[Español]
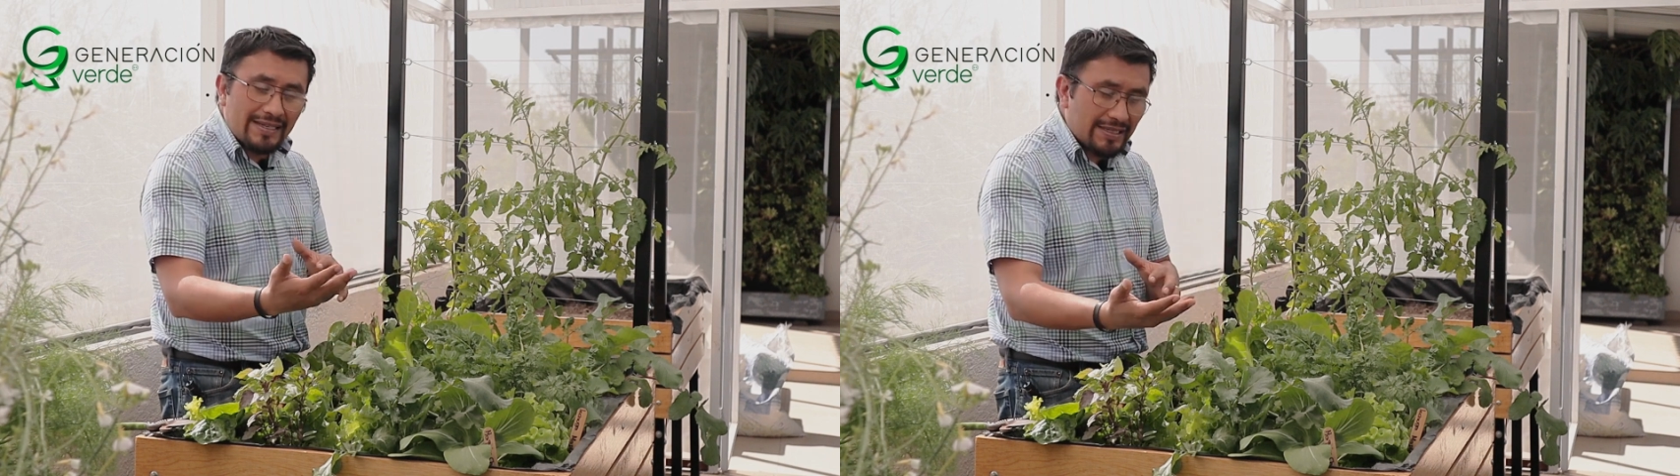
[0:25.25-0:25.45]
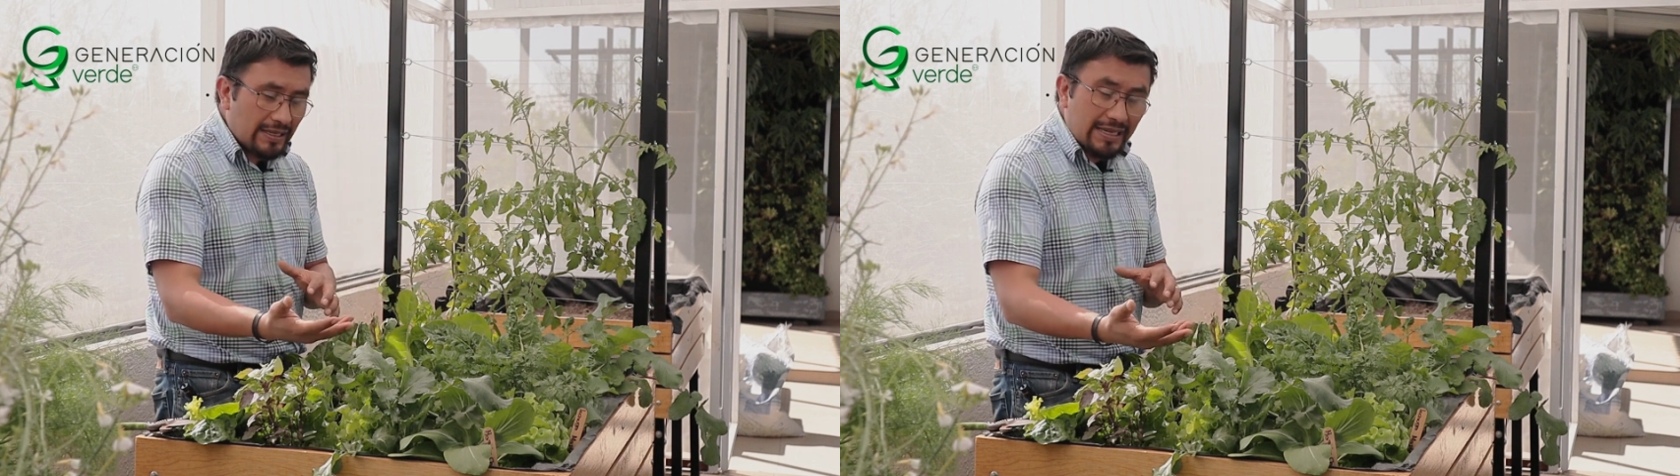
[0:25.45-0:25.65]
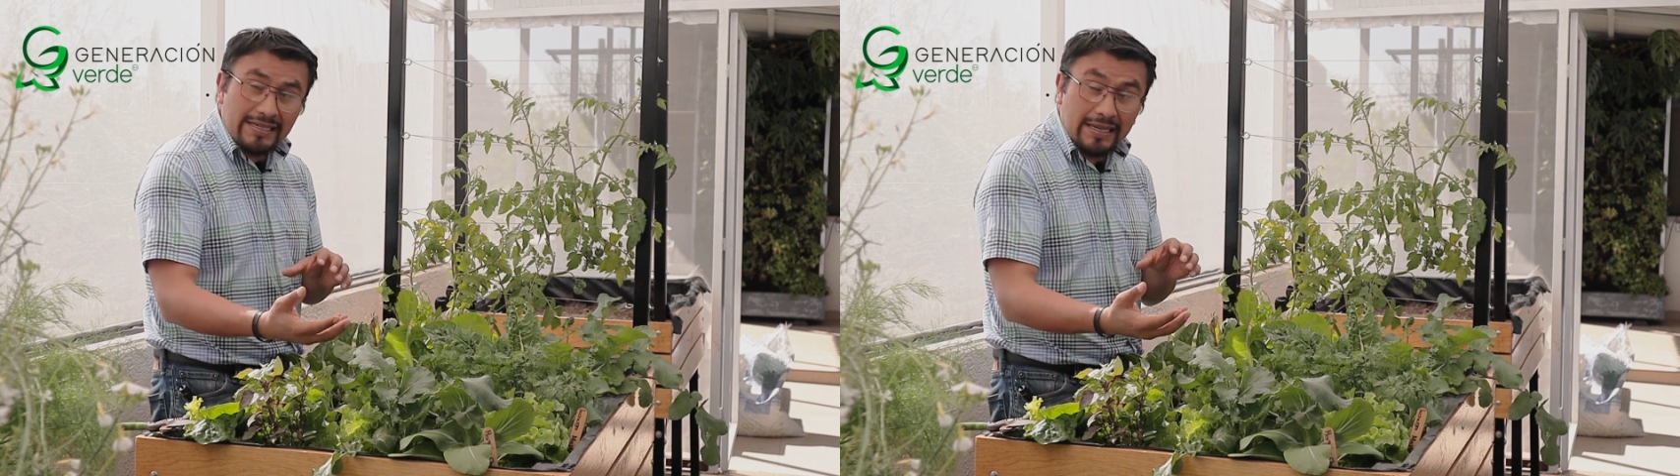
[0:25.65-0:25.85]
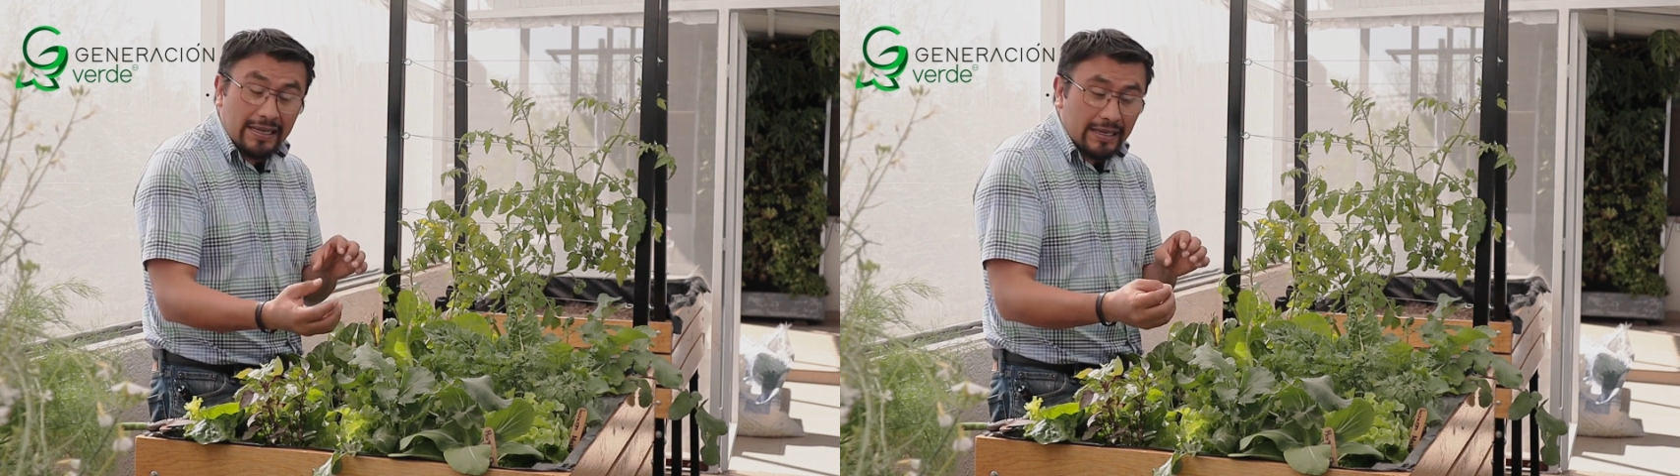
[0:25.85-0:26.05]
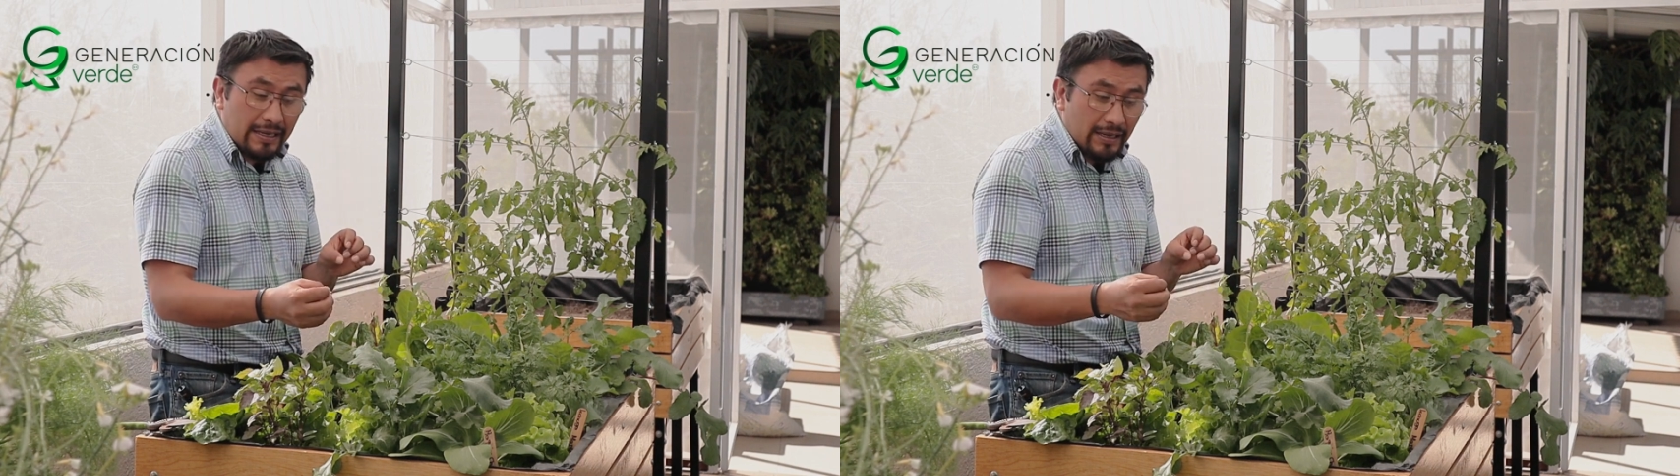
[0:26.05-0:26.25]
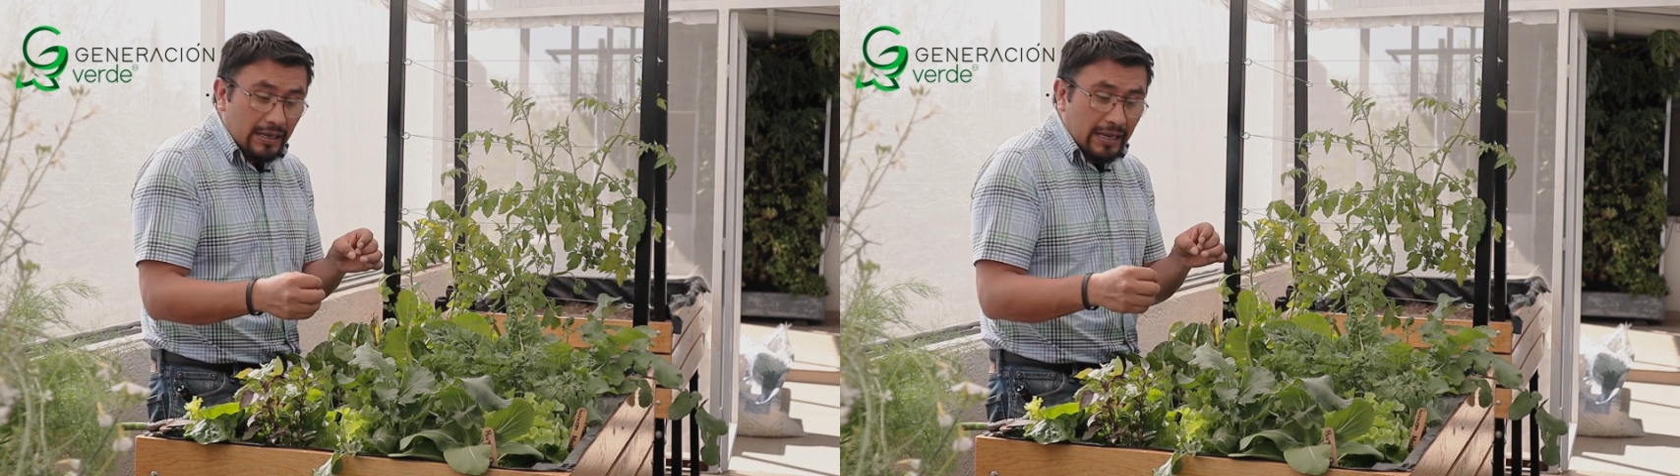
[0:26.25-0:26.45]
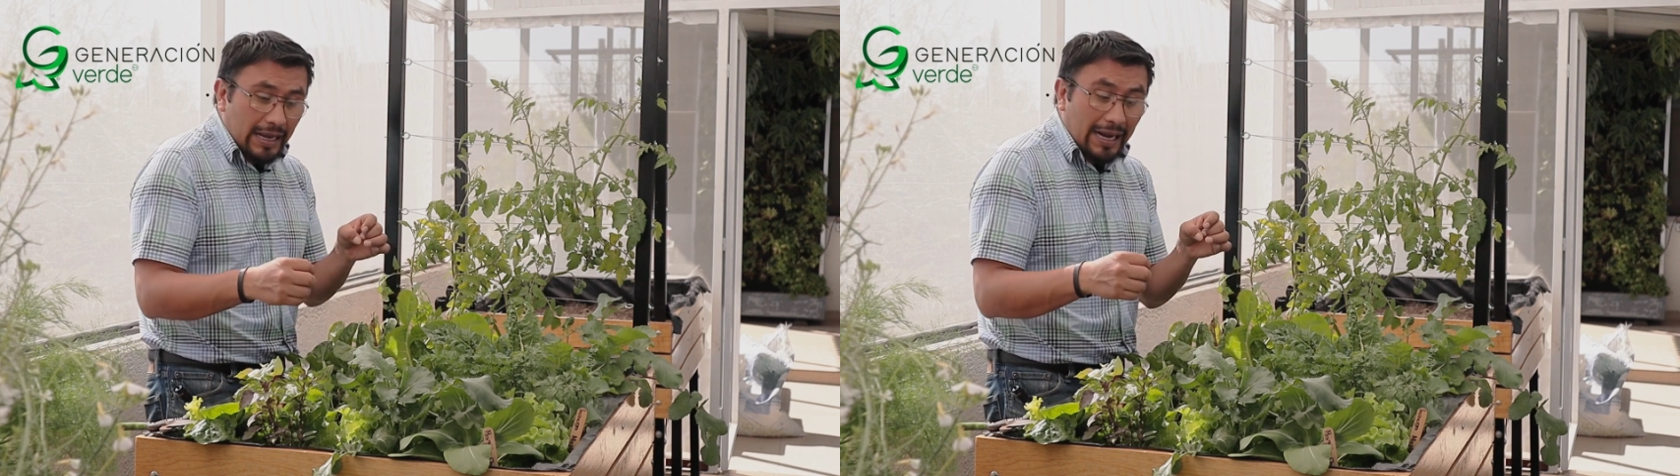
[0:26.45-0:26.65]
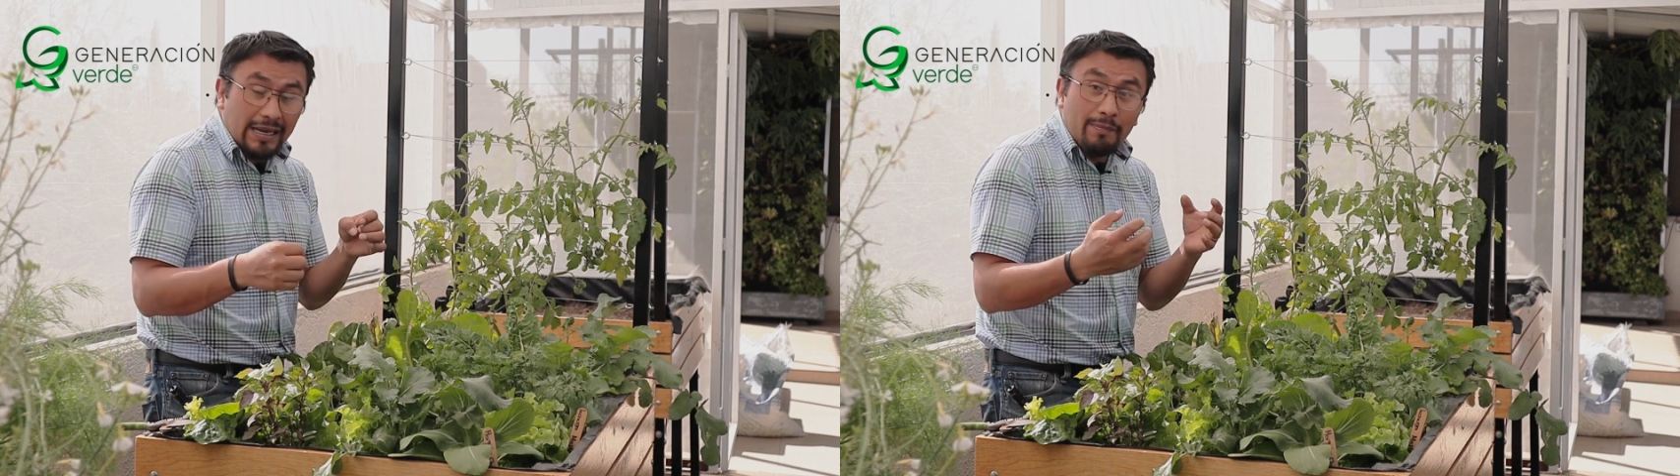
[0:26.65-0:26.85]
ese,
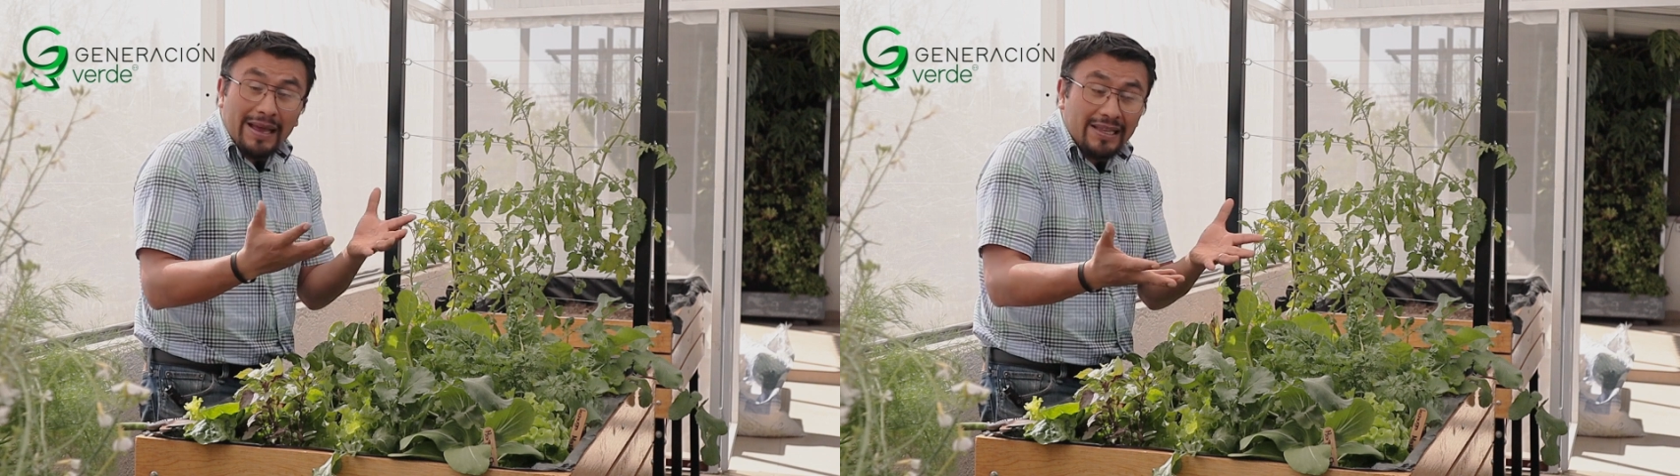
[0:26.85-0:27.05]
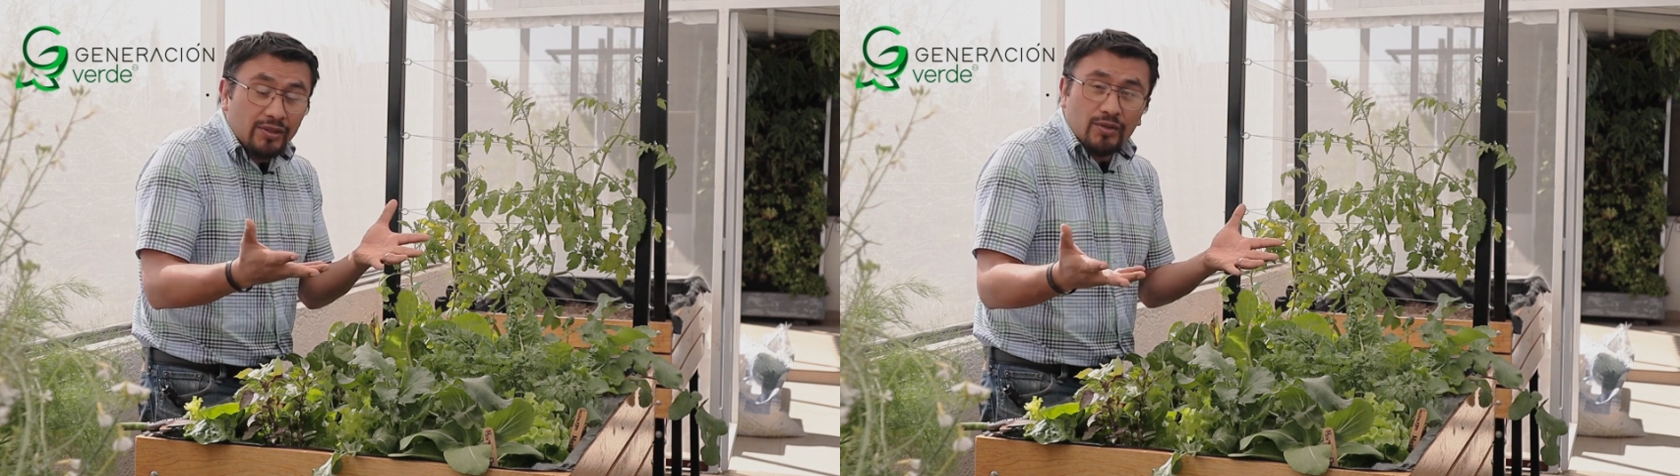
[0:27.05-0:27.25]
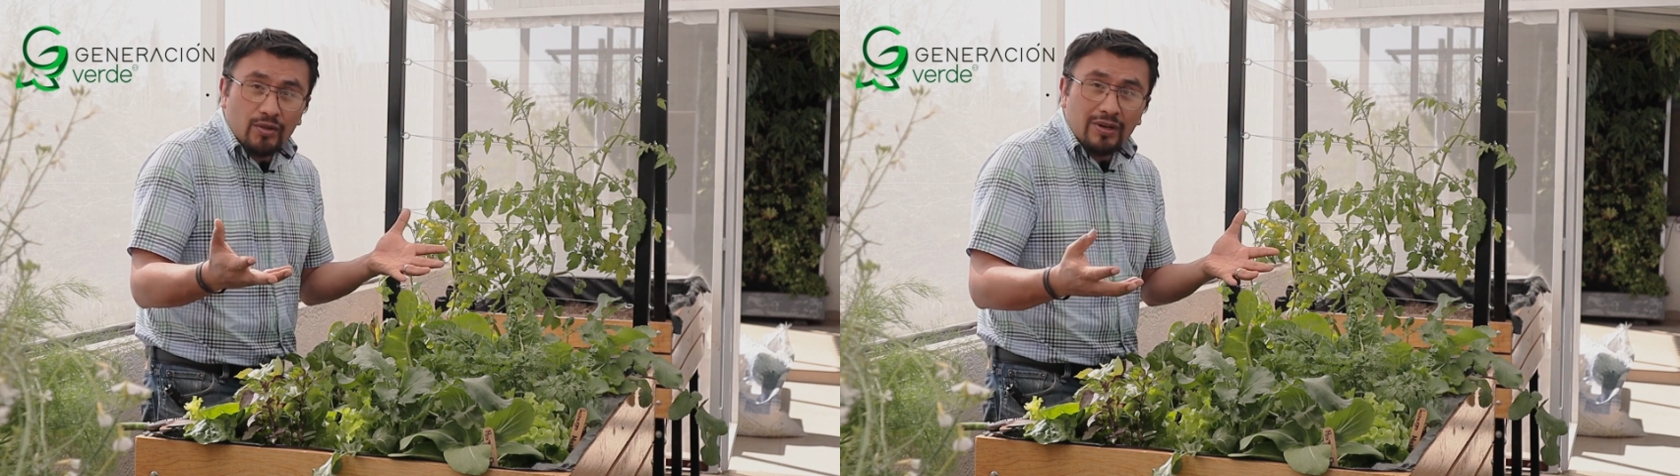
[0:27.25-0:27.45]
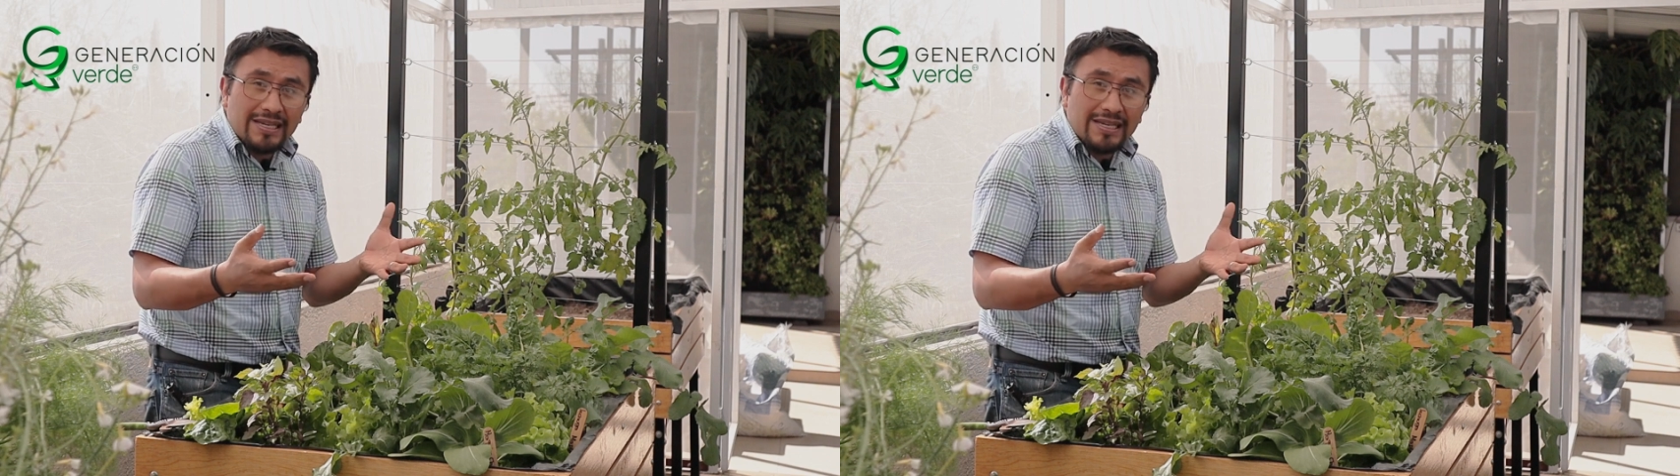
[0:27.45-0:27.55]
alimento, ¿no?